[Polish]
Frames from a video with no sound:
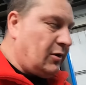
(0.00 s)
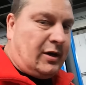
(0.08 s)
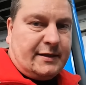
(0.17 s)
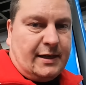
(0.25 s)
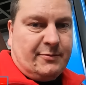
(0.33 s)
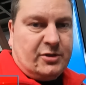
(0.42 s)

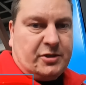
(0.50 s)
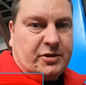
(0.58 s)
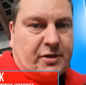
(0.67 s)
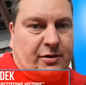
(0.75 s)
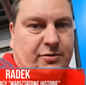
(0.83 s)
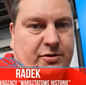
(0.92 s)
bohaterem
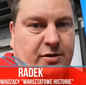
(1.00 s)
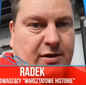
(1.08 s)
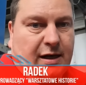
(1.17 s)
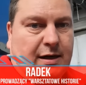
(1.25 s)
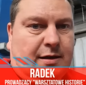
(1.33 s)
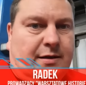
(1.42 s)
dzisiejszego
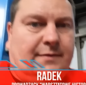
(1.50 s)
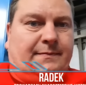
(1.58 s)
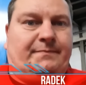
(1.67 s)
odcinka